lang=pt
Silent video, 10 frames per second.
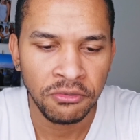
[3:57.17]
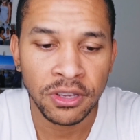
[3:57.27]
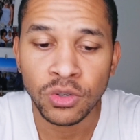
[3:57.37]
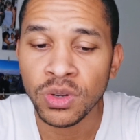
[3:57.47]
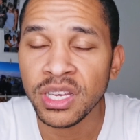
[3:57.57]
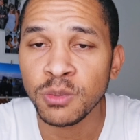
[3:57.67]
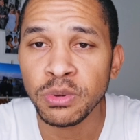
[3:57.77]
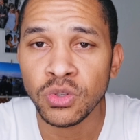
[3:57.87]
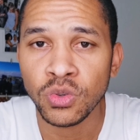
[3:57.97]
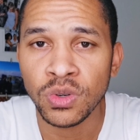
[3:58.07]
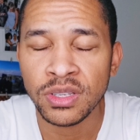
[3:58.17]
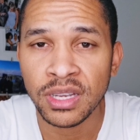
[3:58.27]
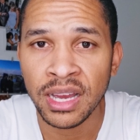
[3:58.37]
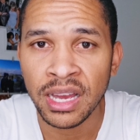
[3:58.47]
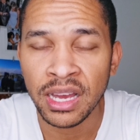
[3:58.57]
fez com que as
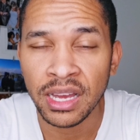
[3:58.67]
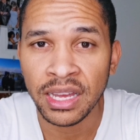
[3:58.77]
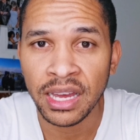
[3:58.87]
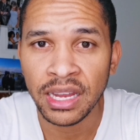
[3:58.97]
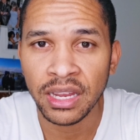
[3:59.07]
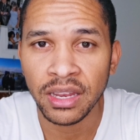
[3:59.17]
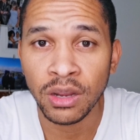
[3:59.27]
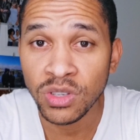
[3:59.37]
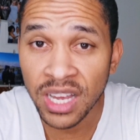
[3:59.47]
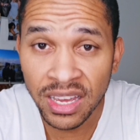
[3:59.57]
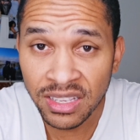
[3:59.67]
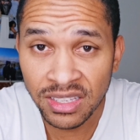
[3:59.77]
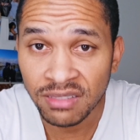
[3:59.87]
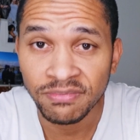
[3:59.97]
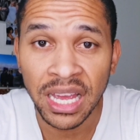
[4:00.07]
pessoas ah, ah, não
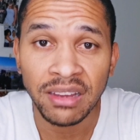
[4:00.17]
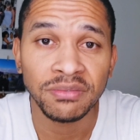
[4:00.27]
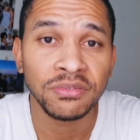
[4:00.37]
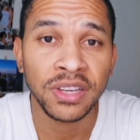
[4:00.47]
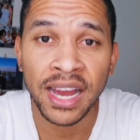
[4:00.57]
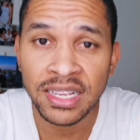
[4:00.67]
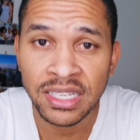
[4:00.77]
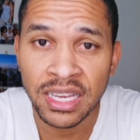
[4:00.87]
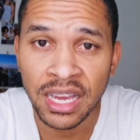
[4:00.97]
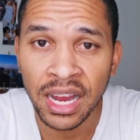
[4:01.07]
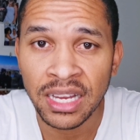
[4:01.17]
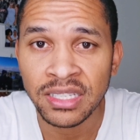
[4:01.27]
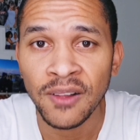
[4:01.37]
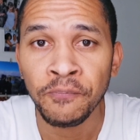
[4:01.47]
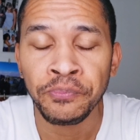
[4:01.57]
saíssem, né? Ficassem em
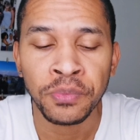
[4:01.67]
casa.